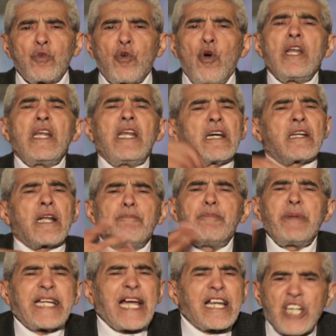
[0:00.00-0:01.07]
كن
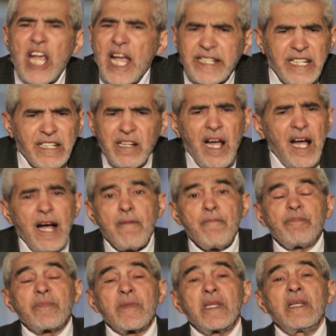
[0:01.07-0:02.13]
لربك شاكرا
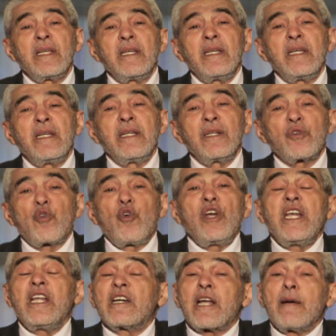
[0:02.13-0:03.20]

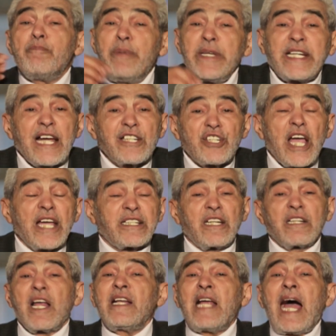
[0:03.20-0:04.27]
كن لربك
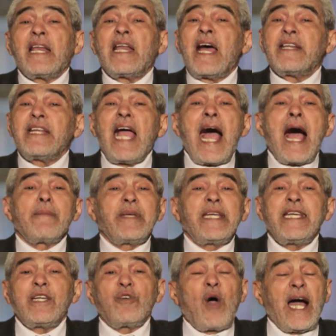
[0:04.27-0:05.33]
شاكرا على
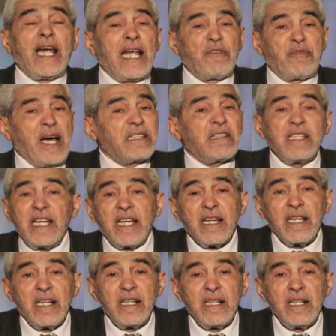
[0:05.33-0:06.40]
نعمه وعلى فضله